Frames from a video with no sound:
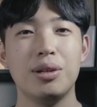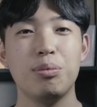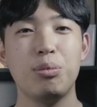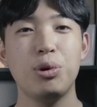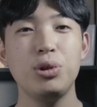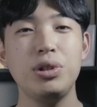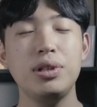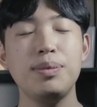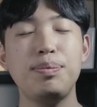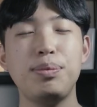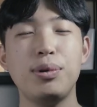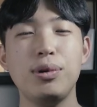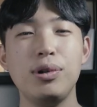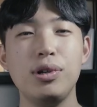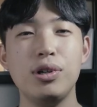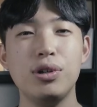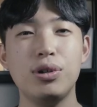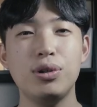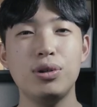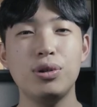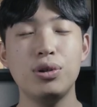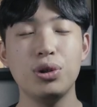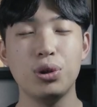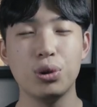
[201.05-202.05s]

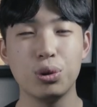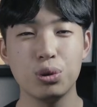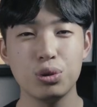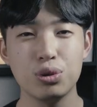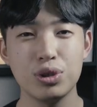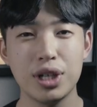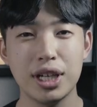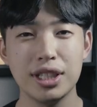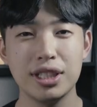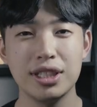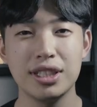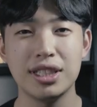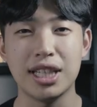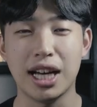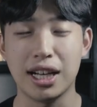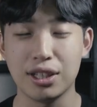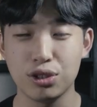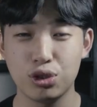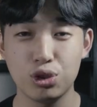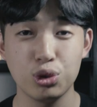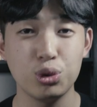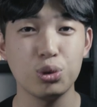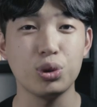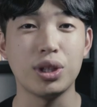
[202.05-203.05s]
포트폴리오 요구하는
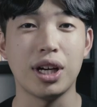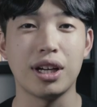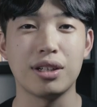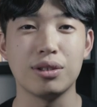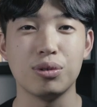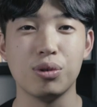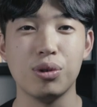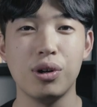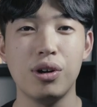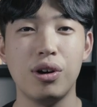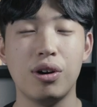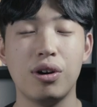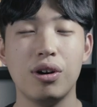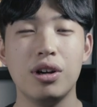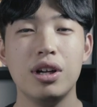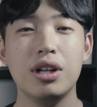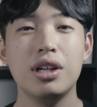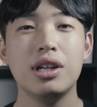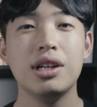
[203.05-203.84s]
장수도 다르고요.